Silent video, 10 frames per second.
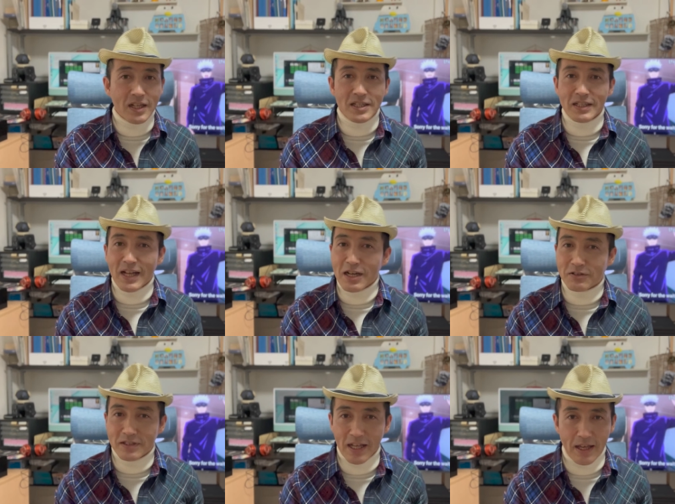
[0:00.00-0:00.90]
じゃな
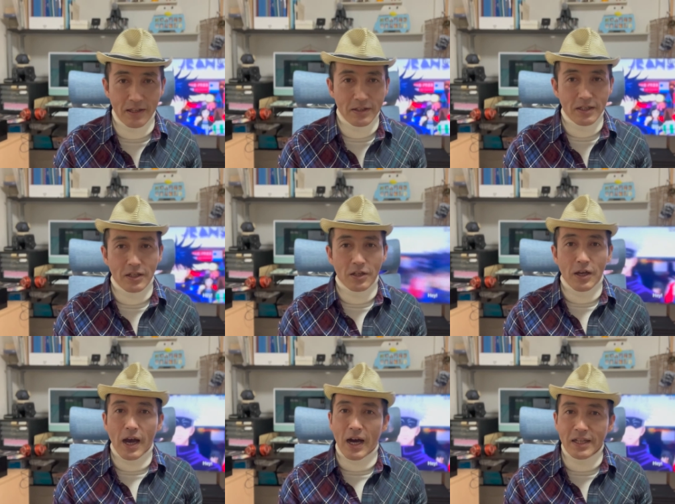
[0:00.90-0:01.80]
くて
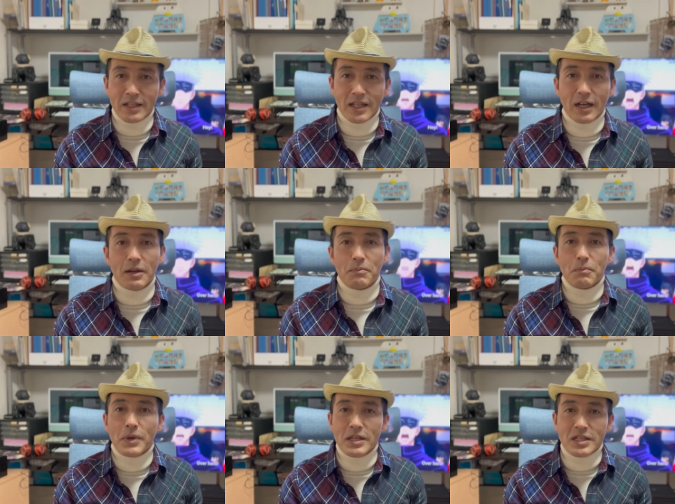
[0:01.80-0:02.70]
あなたが
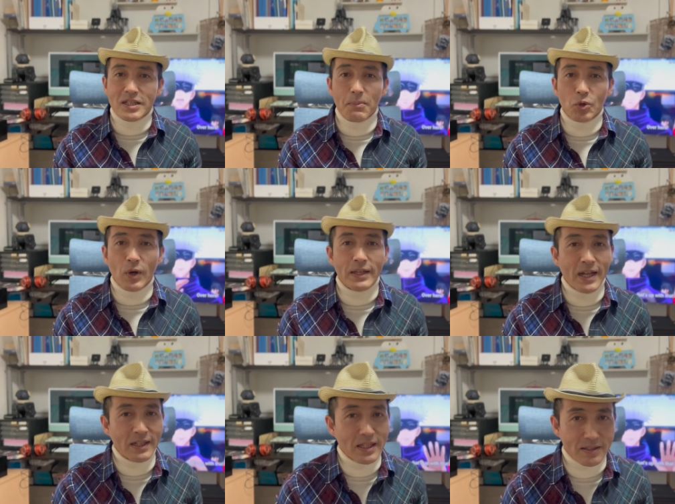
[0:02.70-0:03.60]
目にしたものは
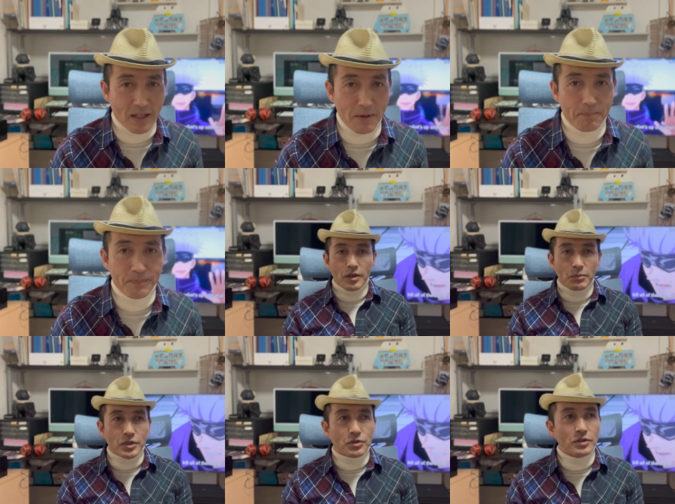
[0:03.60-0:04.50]
何ですか
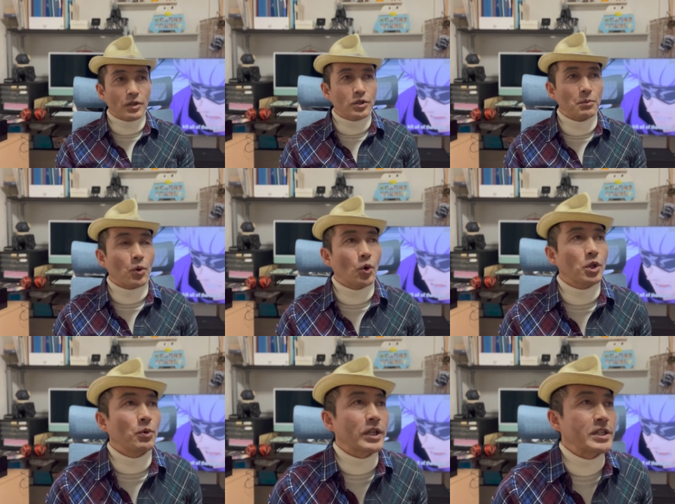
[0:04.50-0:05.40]
少なくとも子
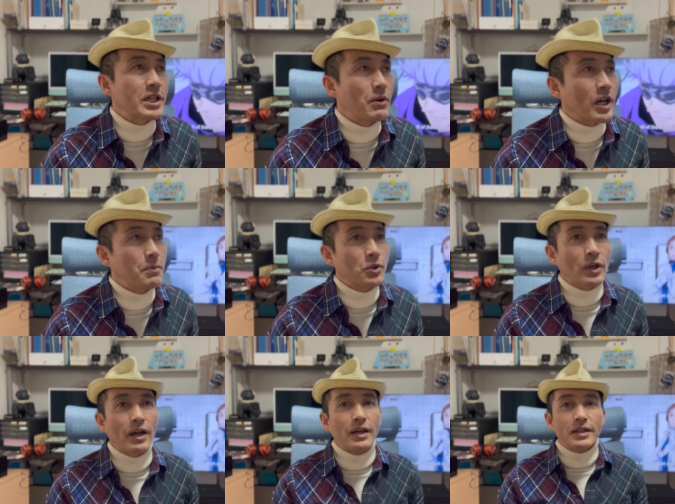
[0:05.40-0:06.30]
供たちや若者
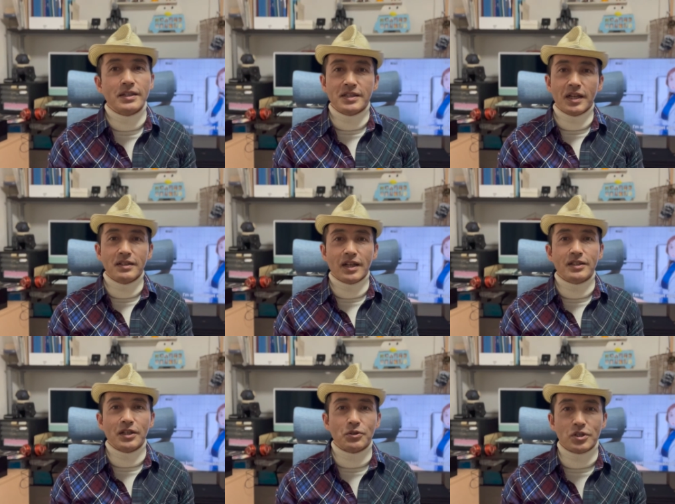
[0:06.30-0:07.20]
が犠牲に
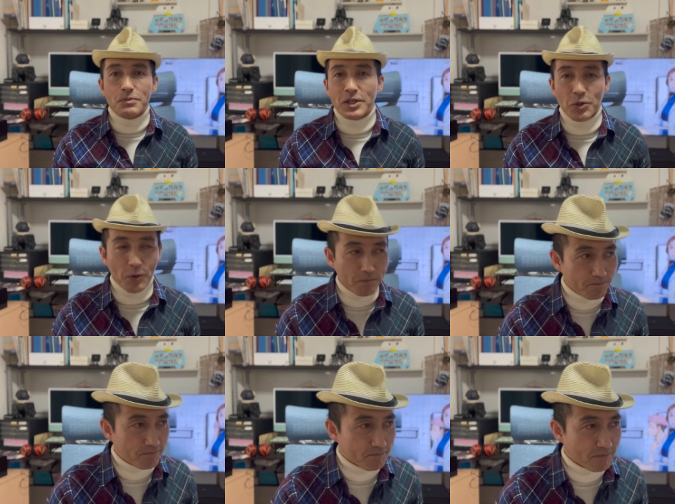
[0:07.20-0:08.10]
なってるとしましょ
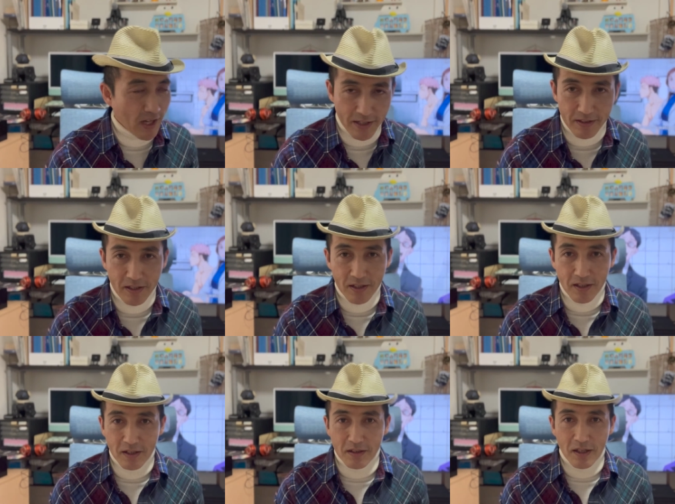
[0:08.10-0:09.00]
う。はい。
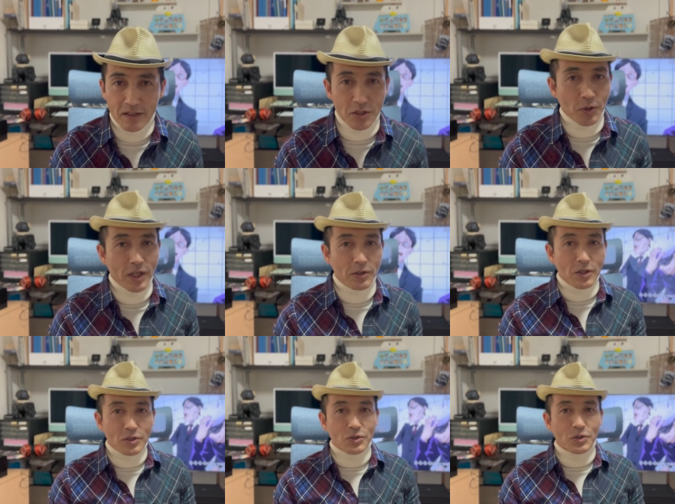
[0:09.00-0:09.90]
で、それ、
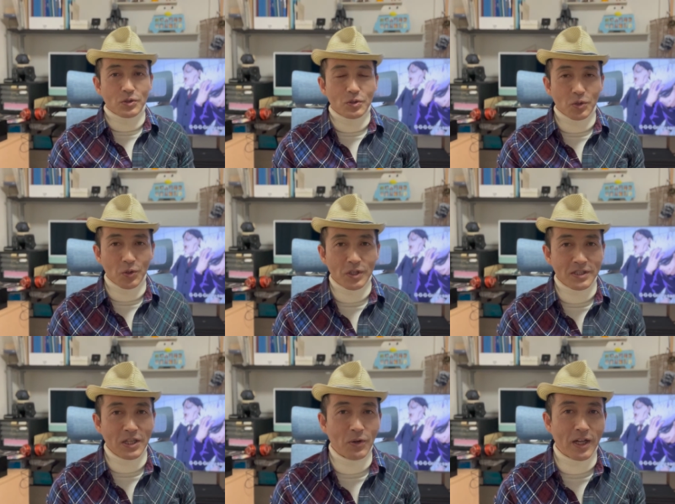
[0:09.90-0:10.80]
その犠
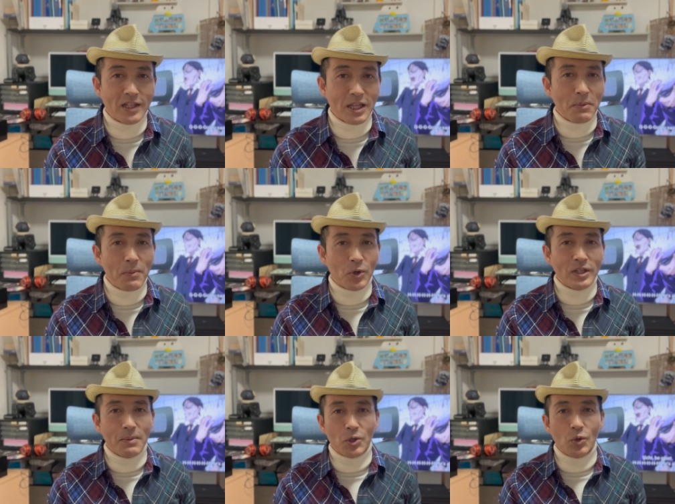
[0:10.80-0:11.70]
牲を払って守
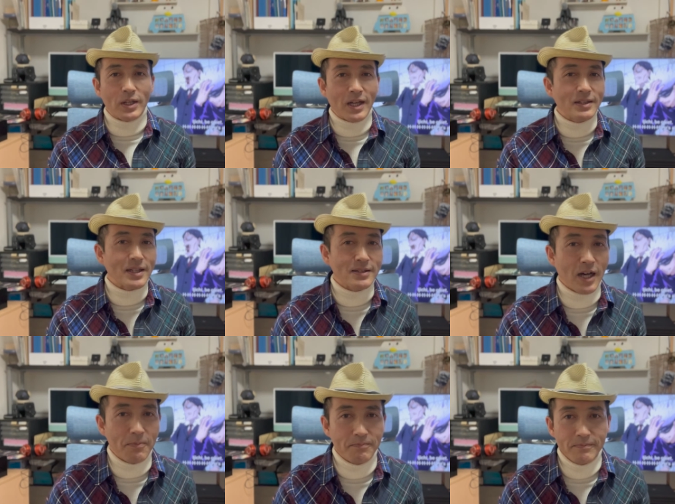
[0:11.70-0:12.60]
れたものは何ですか